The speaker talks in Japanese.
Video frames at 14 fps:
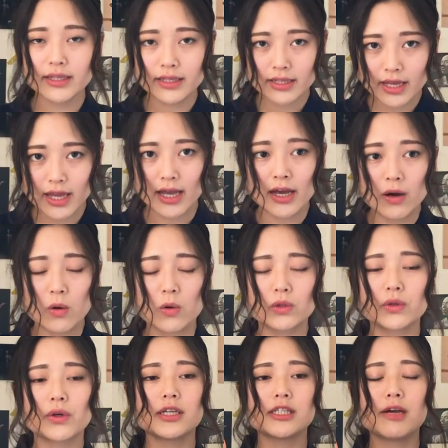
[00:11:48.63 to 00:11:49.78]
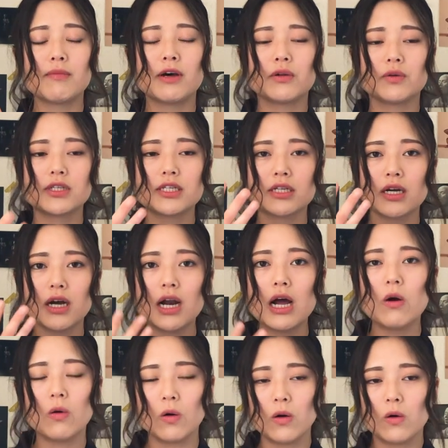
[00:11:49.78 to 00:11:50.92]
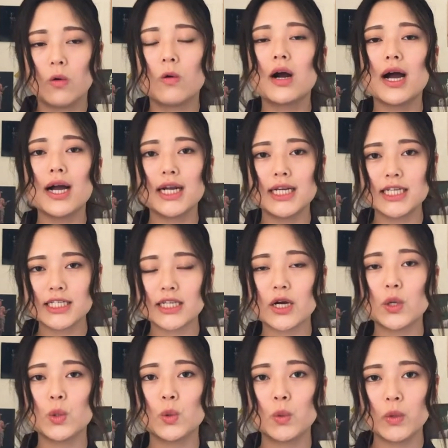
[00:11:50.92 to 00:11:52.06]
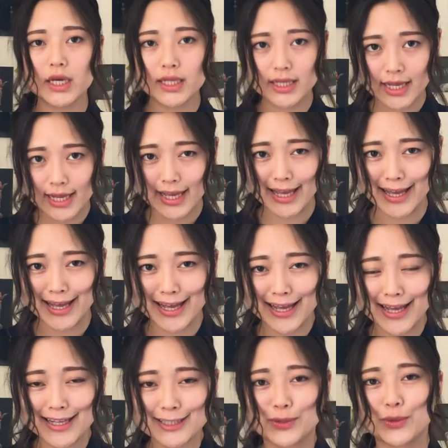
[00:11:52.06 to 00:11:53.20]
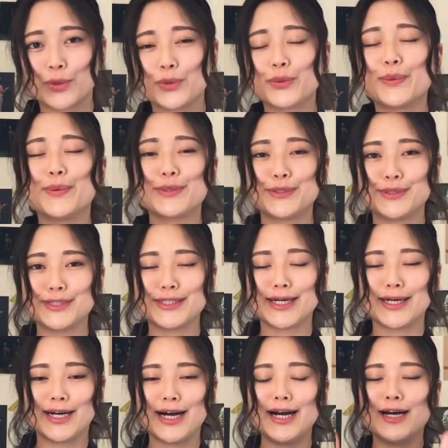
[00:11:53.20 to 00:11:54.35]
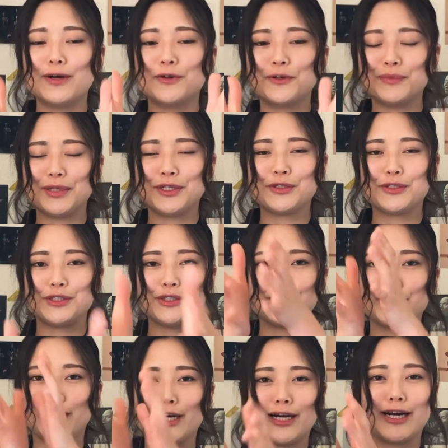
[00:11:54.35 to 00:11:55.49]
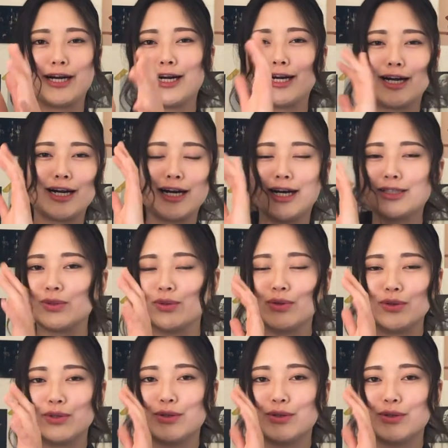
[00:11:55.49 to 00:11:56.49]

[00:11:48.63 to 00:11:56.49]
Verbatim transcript: て仏様の力をお借りした上でその投資さんがおみくじをガラガラガラと